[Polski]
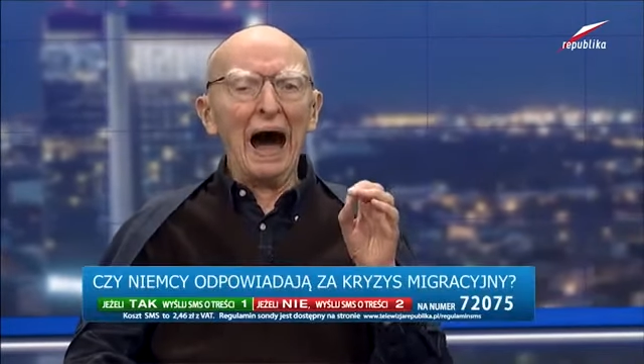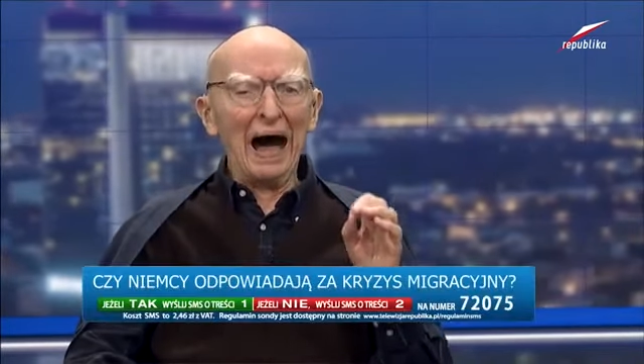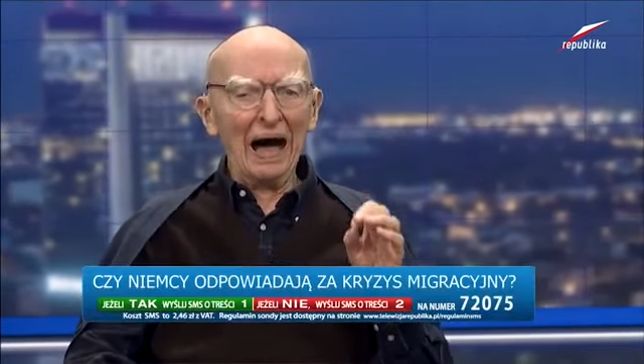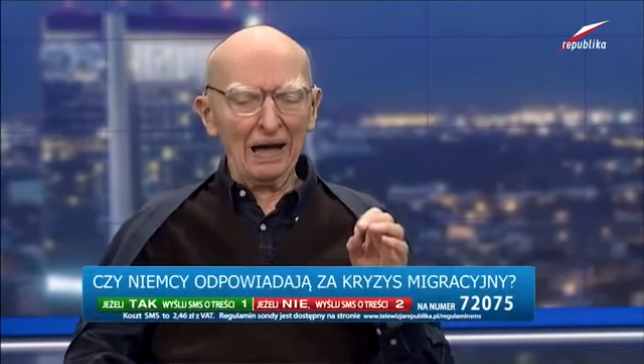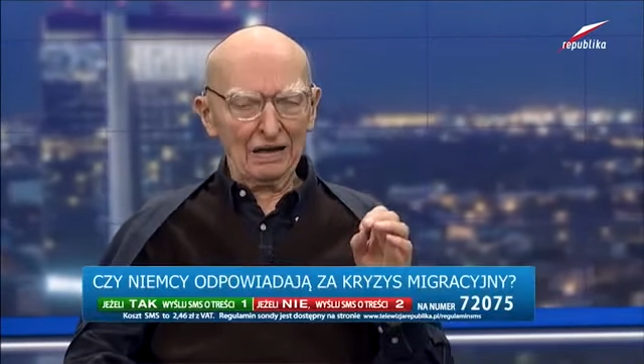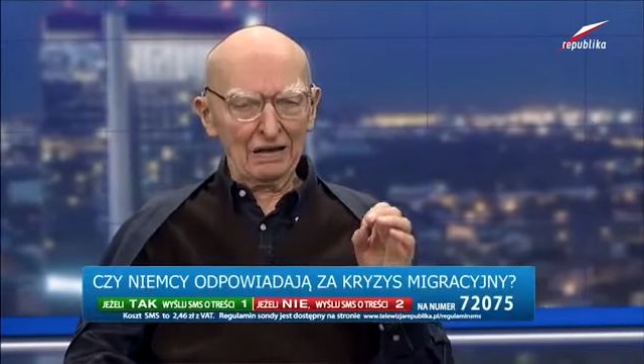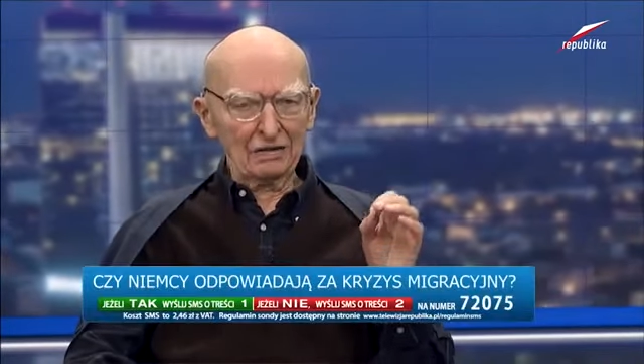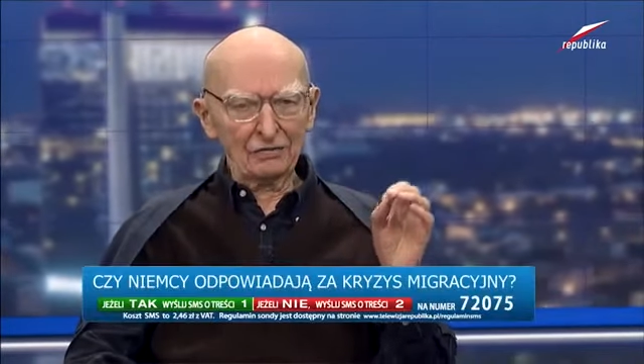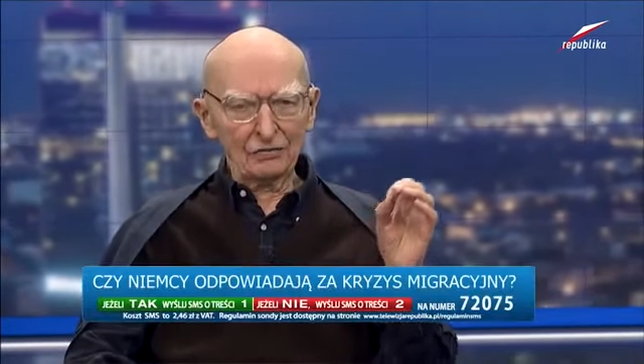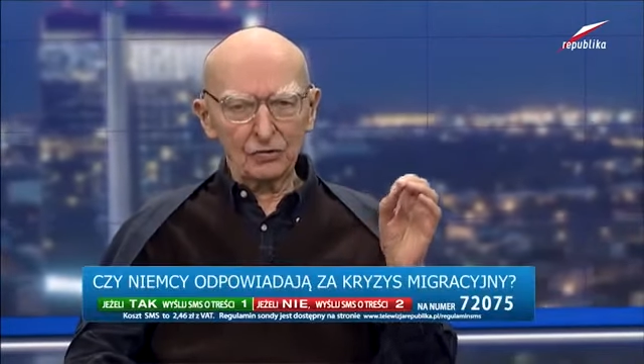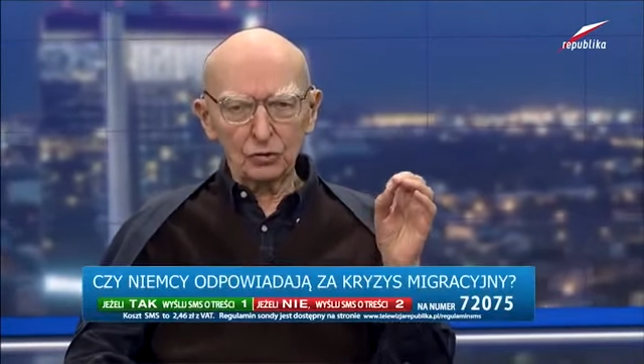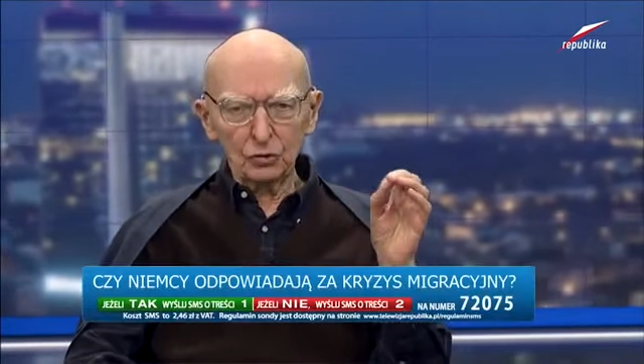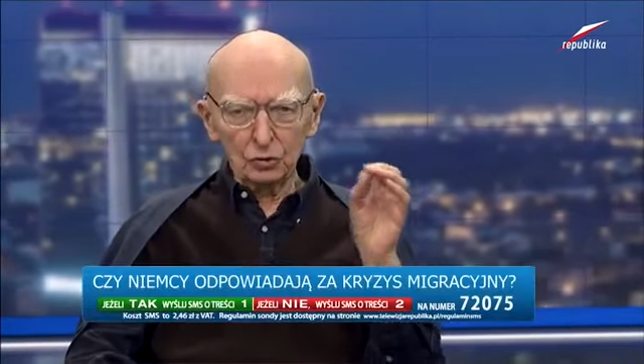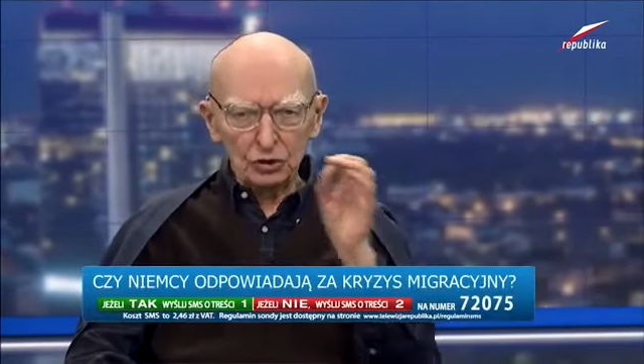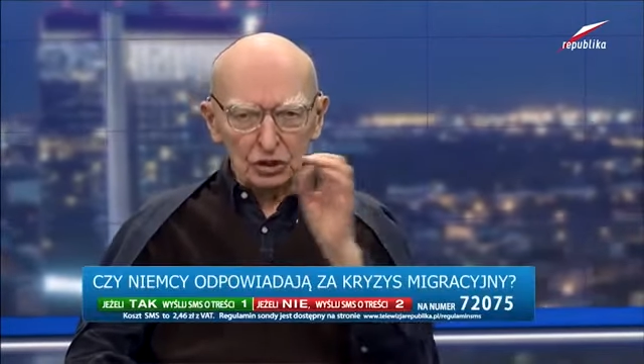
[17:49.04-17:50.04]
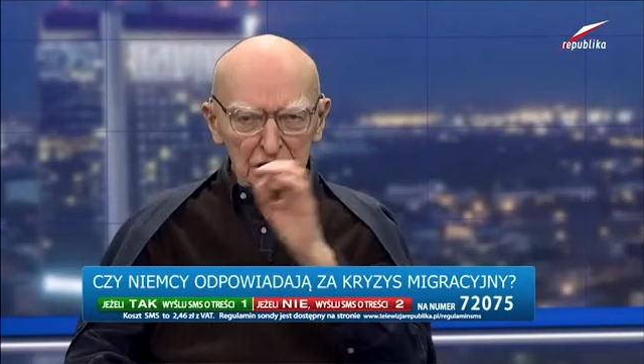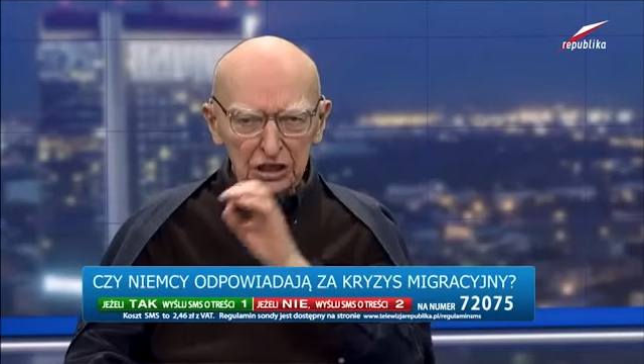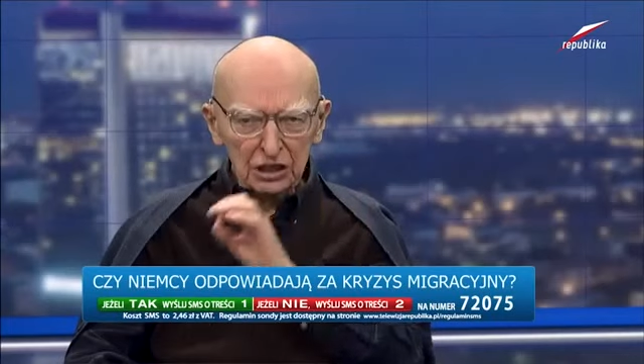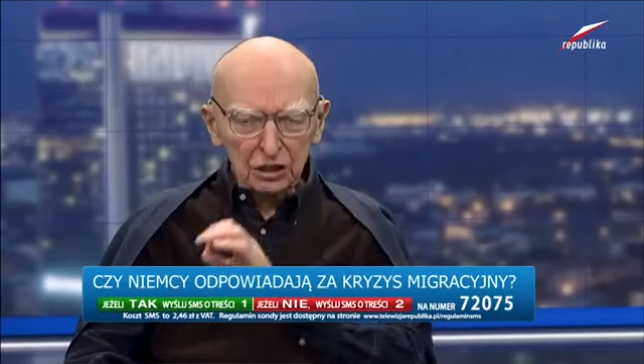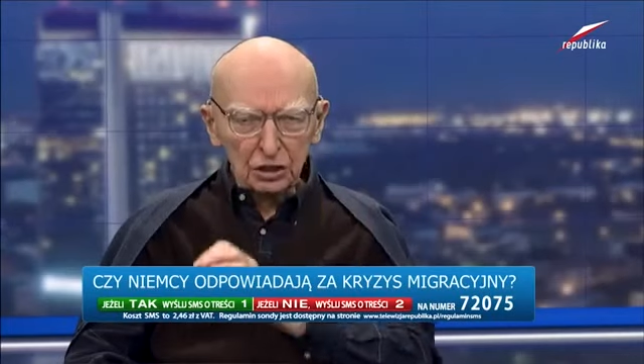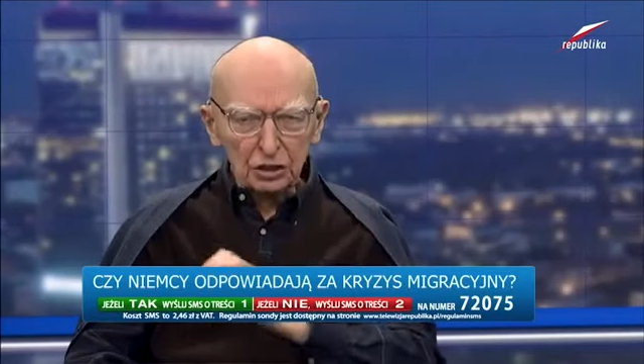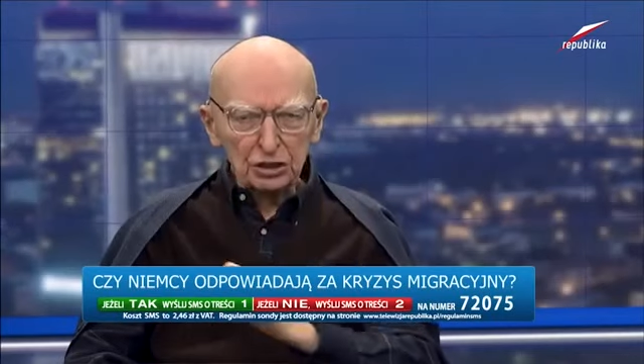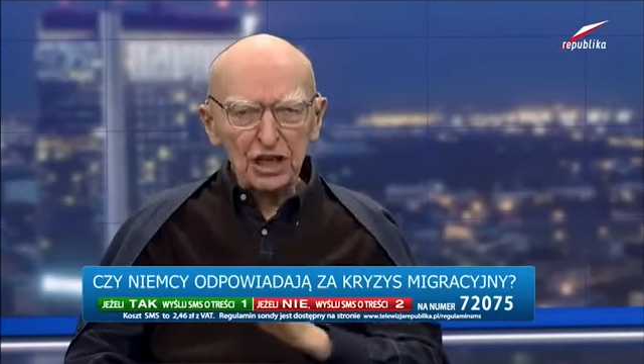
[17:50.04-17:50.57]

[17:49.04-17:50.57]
A wśród tych